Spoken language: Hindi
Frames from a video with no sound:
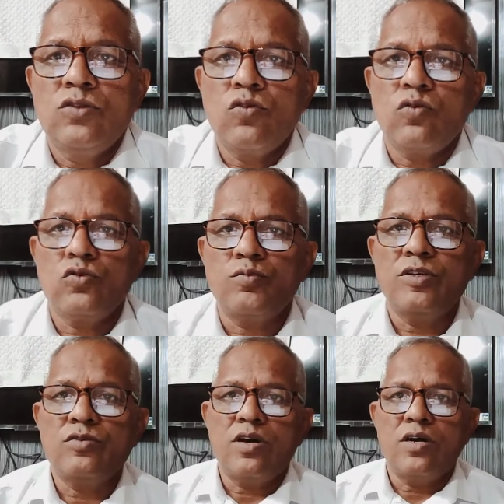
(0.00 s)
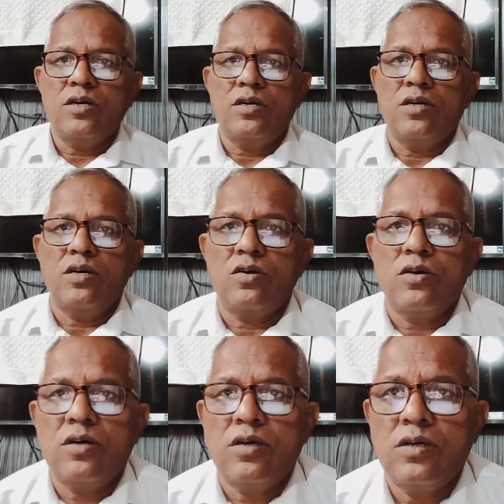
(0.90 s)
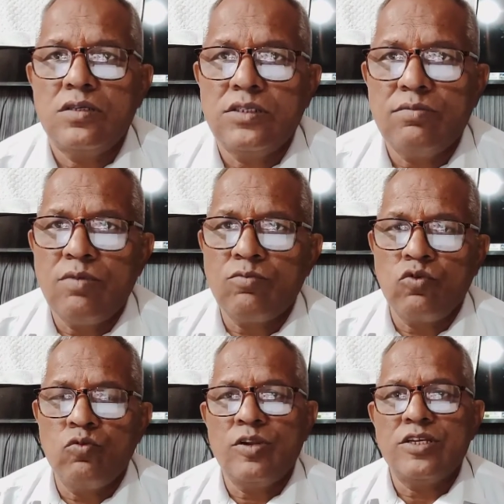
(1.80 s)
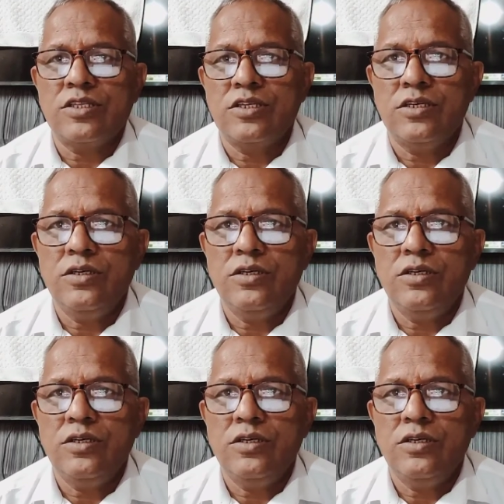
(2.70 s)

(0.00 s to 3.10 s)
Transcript: तो उसमें जो है जब हम घूमने जाते